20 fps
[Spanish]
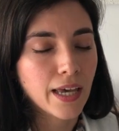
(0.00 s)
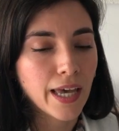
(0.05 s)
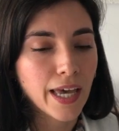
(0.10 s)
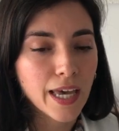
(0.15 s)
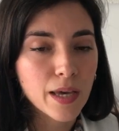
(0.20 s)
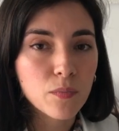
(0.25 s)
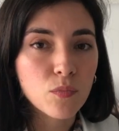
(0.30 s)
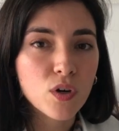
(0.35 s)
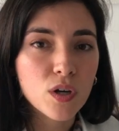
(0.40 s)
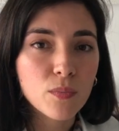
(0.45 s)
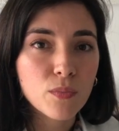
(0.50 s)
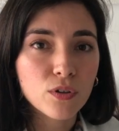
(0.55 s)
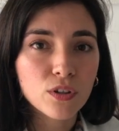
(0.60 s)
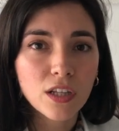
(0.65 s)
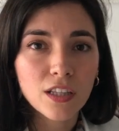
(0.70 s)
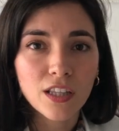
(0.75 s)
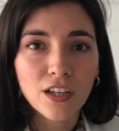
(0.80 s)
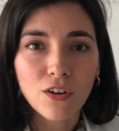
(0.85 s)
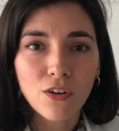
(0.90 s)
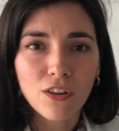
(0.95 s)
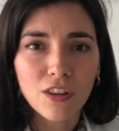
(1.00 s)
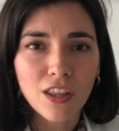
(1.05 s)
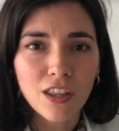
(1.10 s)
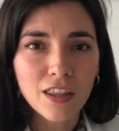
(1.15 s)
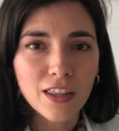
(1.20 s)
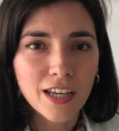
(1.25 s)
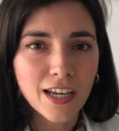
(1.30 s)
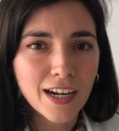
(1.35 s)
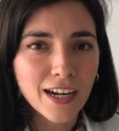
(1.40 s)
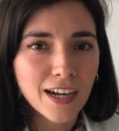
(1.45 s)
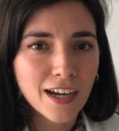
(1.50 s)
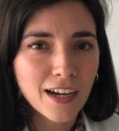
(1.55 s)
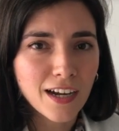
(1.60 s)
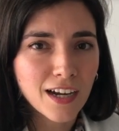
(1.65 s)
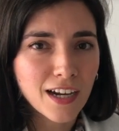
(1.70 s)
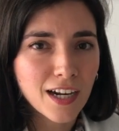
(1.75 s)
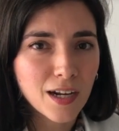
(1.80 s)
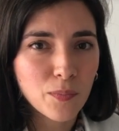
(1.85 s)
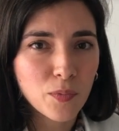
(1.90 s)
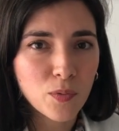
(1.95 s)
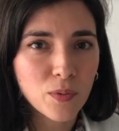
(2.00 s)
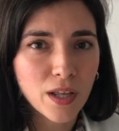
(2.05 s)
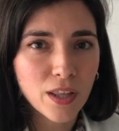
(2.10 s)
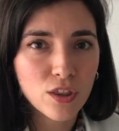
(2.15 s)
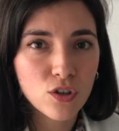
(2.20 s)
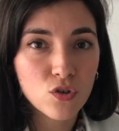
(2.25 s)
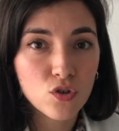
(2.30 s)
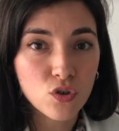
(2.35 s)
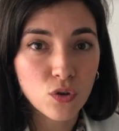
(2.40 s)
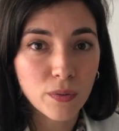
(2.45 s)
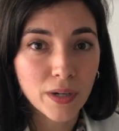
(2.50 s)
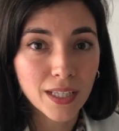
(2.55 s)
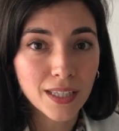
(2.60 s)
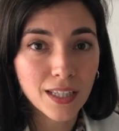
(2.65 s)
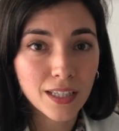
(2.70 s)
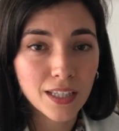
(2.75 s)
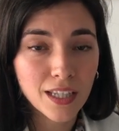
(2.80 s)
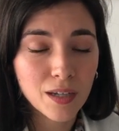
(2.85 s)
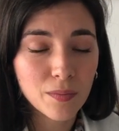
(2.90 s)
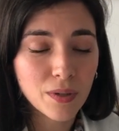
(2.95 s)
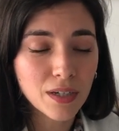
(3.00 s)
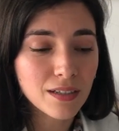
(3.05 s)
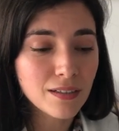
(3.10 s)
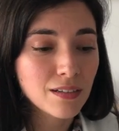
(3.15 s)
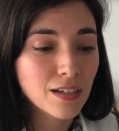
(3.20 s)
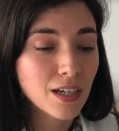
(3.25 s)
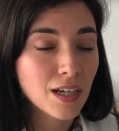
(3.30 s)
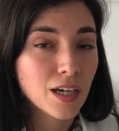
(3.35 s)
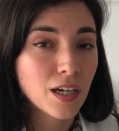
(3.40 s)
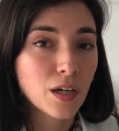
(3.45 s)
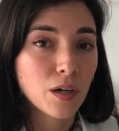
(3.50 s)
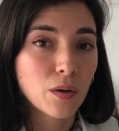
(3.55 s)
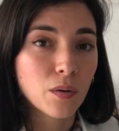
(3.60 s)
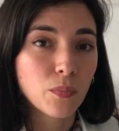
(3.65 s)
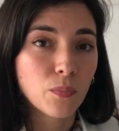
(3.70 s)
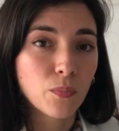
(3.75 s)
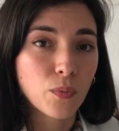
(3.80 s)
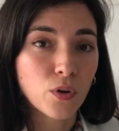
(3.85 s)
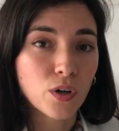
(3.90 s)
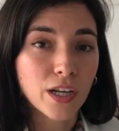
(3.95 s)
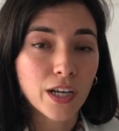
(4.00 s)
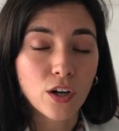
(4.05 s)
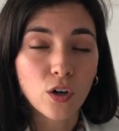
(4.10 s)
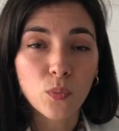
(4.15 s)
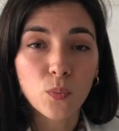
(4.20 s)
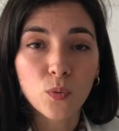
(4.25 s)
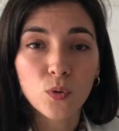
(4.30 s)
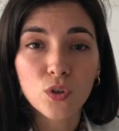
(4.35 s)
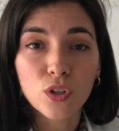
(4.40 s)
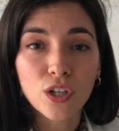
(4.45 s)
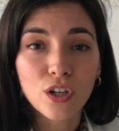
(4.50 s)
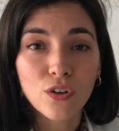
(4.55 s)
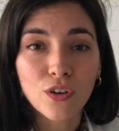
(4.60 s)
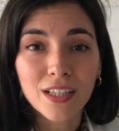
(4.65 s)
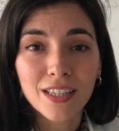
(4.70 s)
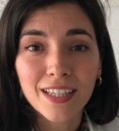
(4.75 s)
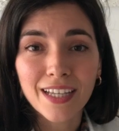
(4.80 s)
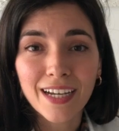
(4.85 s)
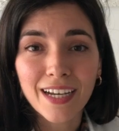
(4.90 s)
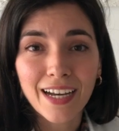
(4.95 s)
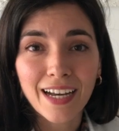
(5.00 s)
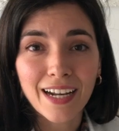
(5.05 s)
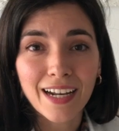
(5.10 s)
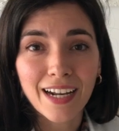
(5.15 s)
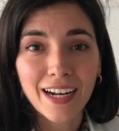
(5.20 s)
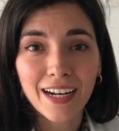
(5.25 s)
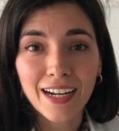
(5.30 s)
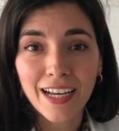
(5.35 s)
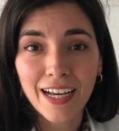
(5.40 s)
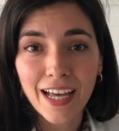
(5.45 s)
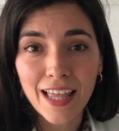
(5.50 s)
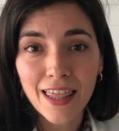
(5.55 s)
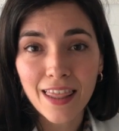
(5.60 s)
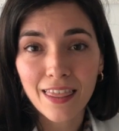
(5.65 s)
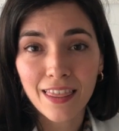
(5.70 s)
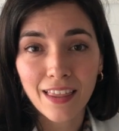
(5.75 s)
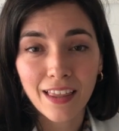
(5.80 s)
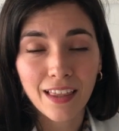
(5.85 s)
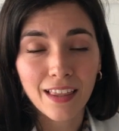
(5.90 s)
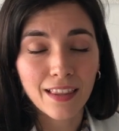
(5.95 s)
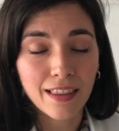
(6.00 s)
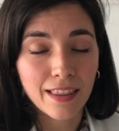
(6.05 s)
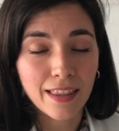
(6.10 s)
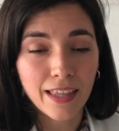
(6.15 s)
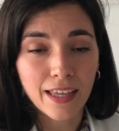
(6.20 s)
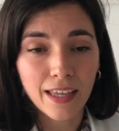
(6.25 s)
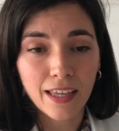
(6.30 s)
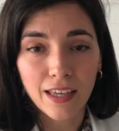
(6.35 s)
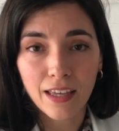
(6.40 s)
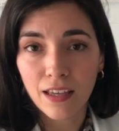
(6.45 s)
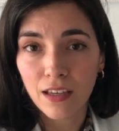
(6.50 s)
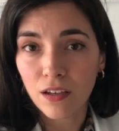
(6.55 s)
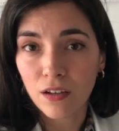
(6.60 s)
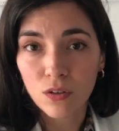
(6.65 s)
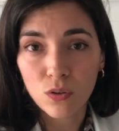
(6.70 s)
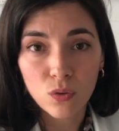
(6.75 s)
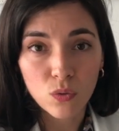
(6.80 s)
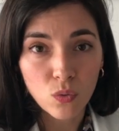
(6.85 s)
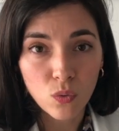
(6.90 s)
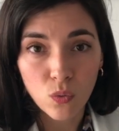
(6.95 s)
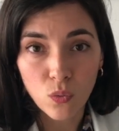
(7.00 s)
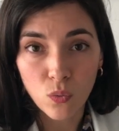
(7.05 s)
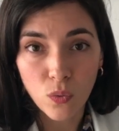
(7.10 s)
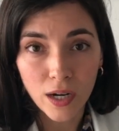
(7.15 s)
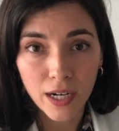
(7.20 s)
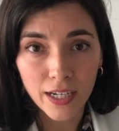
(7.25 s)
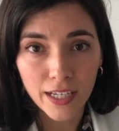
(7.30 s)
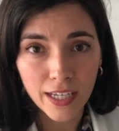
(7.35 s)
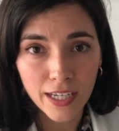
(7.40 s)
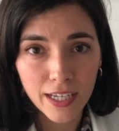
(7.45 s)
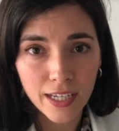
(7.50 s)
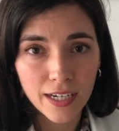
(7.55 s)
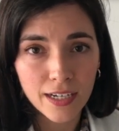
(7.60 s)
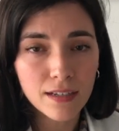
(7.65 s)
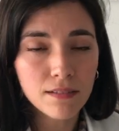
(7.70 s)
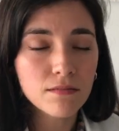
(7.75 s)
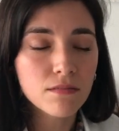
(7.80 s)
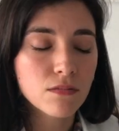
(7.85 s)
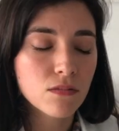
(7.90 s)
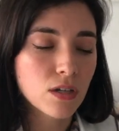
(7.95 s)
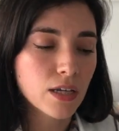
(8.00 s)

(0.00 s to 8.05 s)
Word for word: Es muy importante concienciar a la población sobre este tema porque los punteros están al alcance de cualquiera.